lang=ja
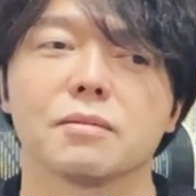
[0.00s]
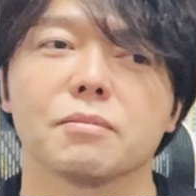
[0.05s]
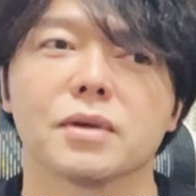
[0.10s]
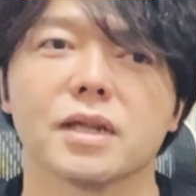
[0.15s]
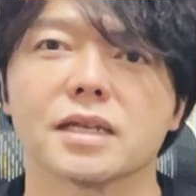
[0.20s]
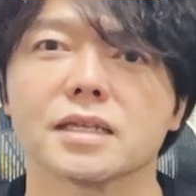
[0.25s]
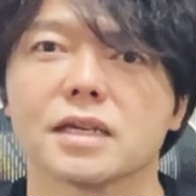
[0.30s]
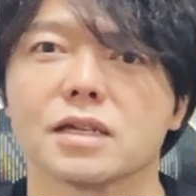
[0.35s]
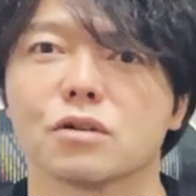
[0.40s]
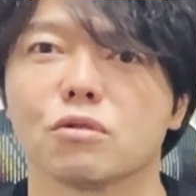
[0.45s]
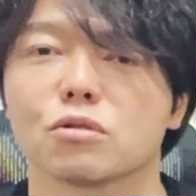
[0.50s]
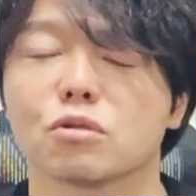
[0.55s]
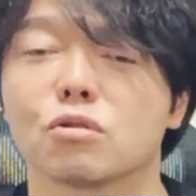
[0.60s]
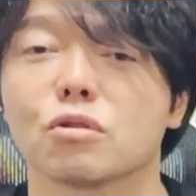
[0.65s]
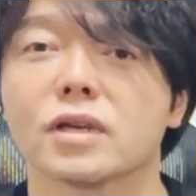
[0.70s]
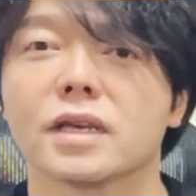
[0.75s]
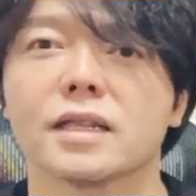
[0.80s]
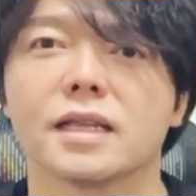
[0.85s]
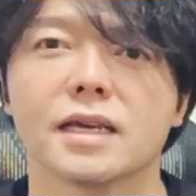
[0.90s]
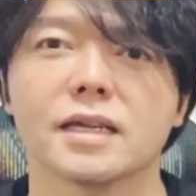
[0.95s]
皆さんにお
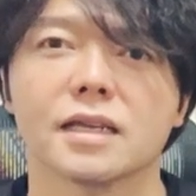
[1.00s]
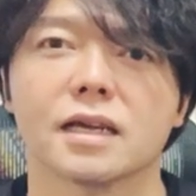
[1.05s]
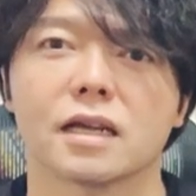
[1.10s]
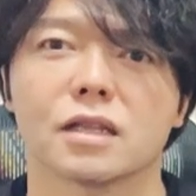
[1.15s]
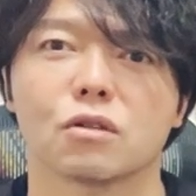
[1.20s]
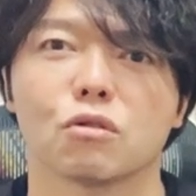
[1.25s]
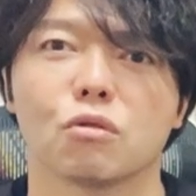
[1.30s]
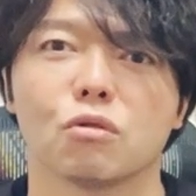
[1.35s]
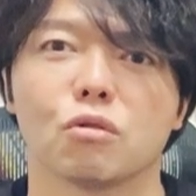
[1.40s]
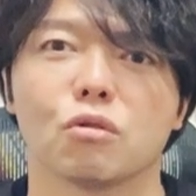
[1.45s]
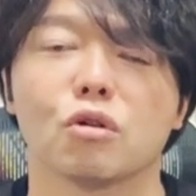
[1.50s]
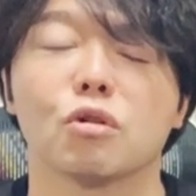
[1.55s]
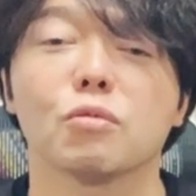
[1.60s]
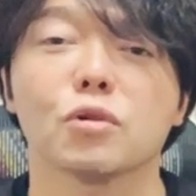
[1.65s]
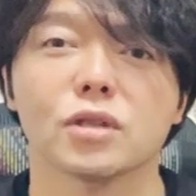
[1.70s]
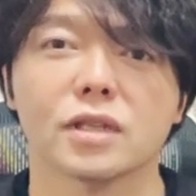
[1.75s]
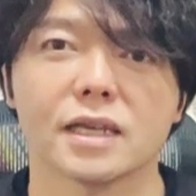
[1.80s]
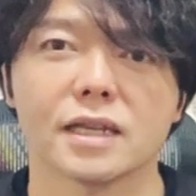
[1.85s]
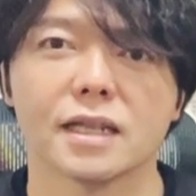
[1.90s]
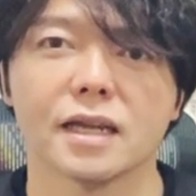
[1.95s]
届けできたなと
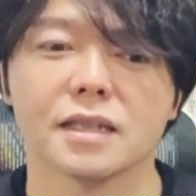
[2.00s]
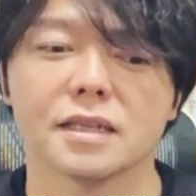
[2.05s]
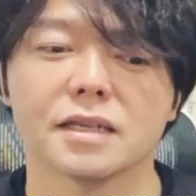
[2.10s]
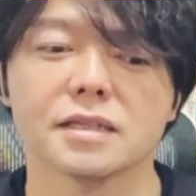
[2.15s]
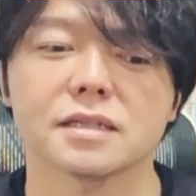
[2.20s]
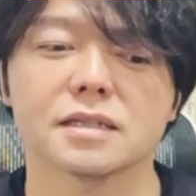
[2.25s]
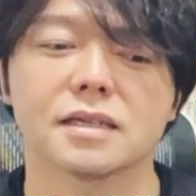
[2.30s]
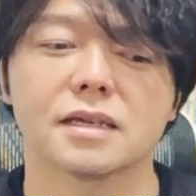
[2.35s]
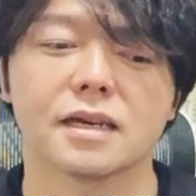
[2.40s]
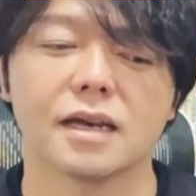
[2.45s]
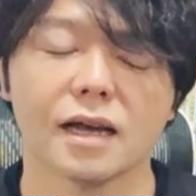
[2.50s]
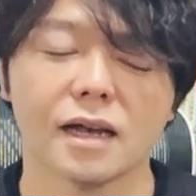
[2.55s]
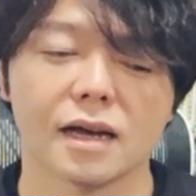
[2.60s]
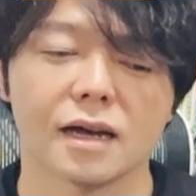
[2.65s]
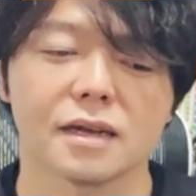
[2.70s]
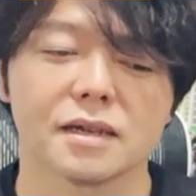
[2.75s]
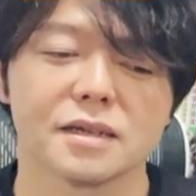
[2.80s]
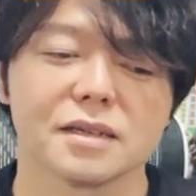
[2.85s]
思っていたんですが